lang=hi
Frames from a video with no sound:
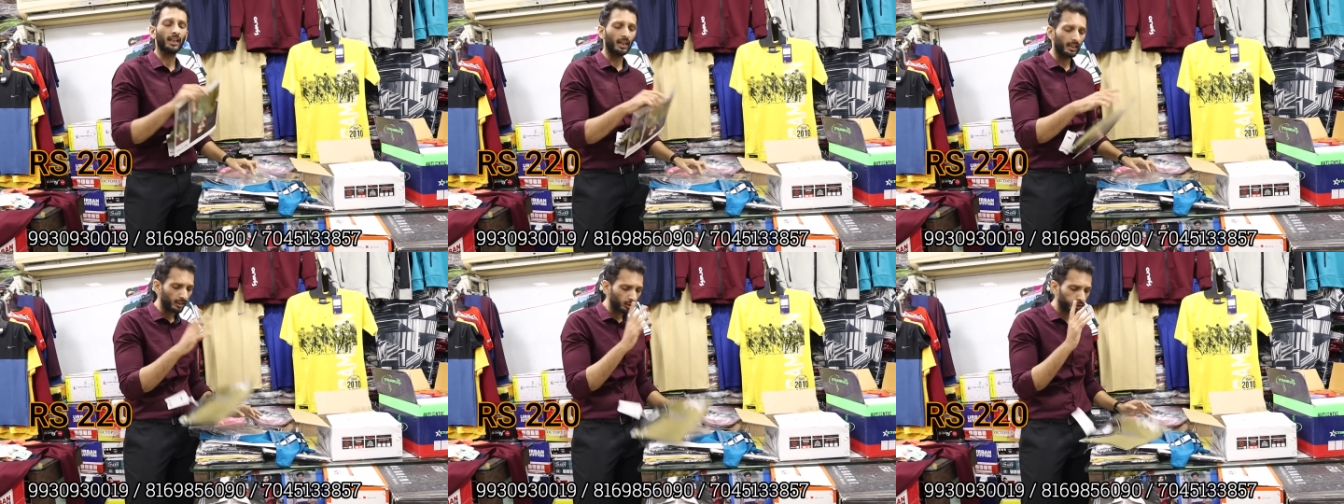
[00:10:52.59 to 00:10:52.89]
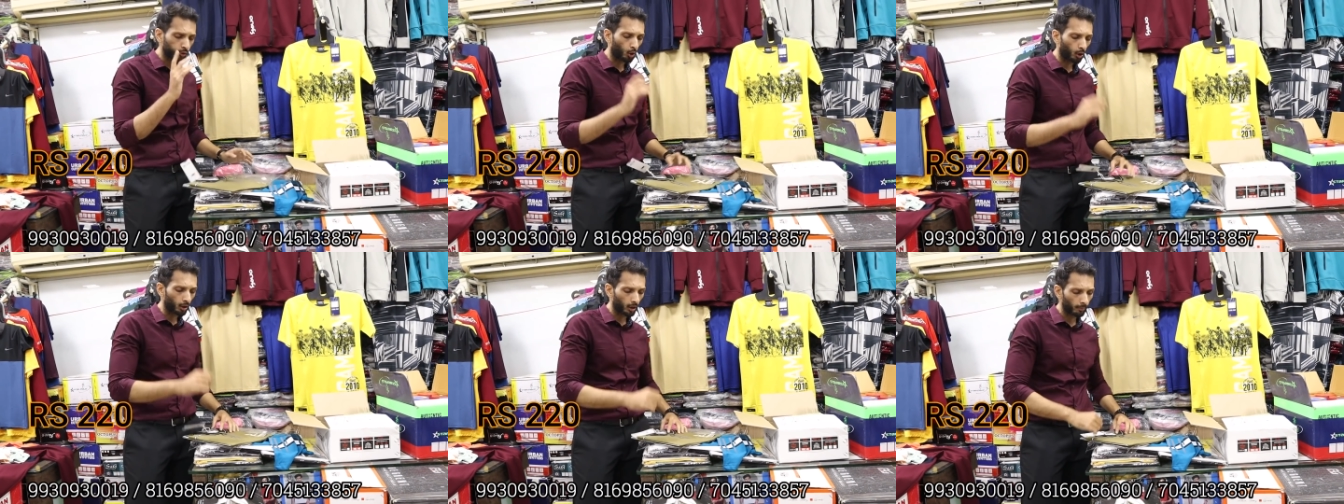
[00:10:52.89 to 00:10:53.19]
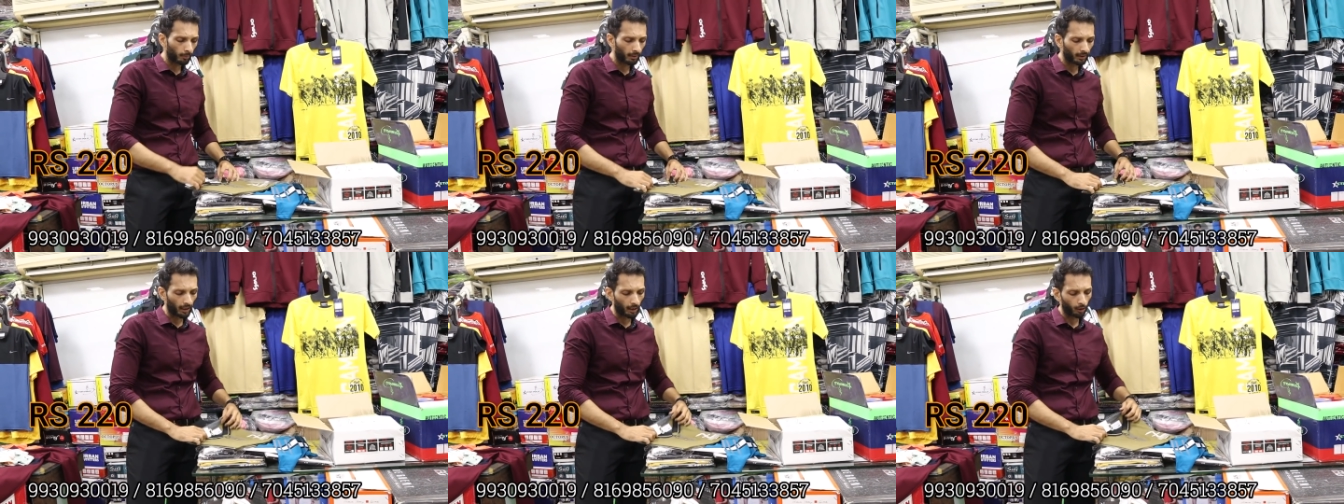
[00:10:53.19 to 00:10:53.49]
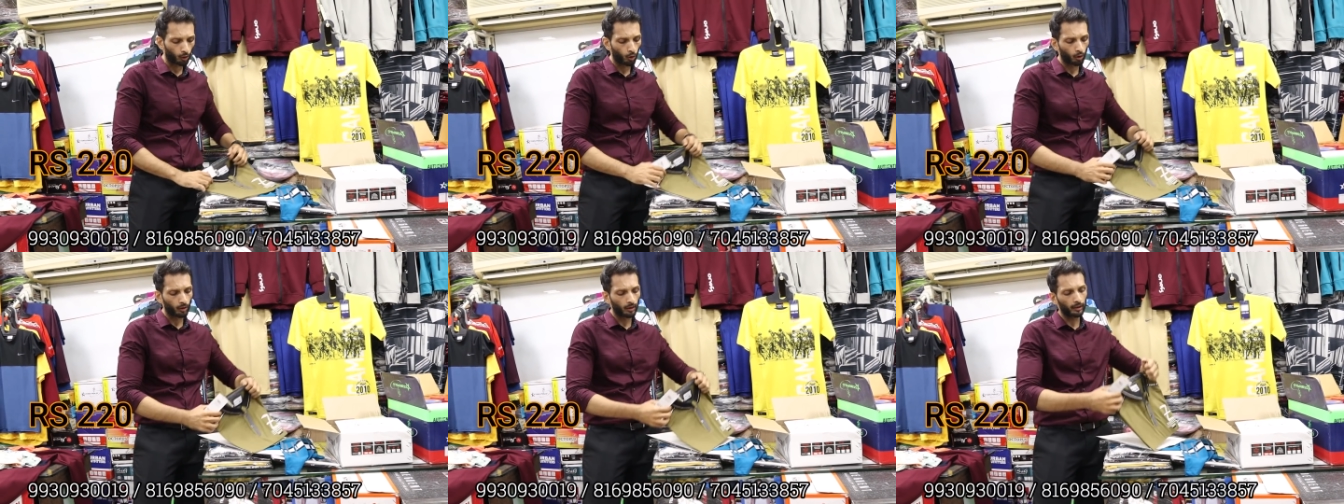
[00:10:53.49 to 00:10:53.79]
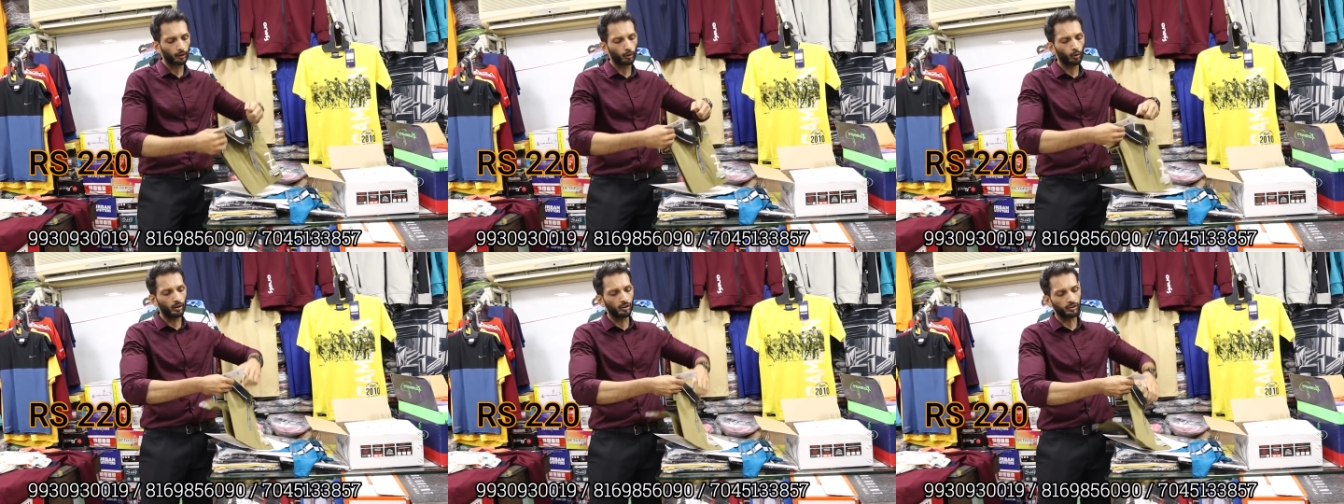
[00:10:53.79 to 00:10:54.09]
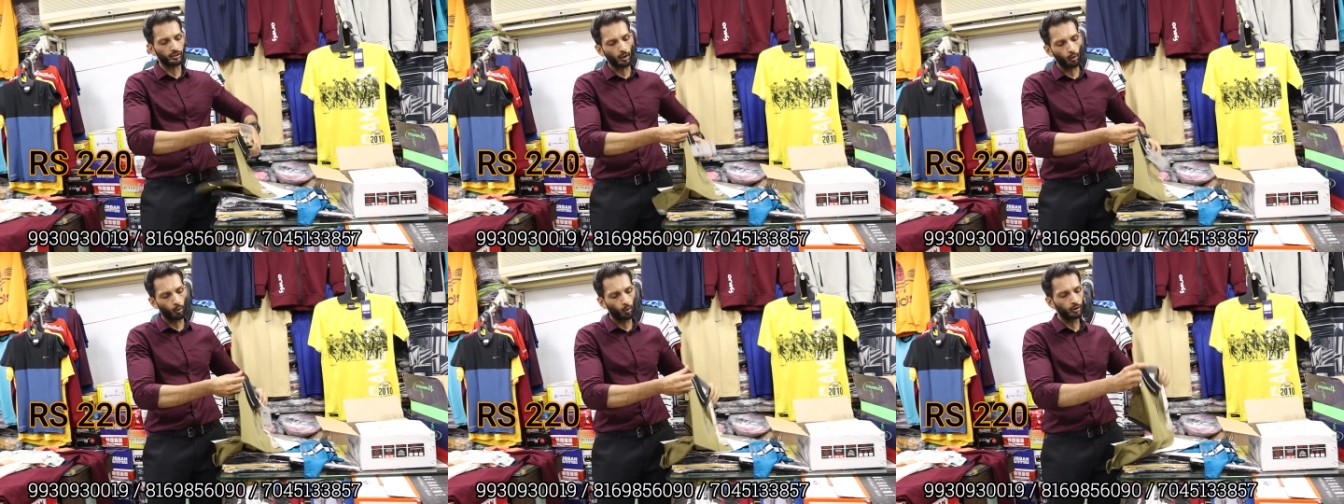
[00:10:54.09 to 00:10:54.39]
40 कॉलर में कैटलॉग लेते हैं और इसका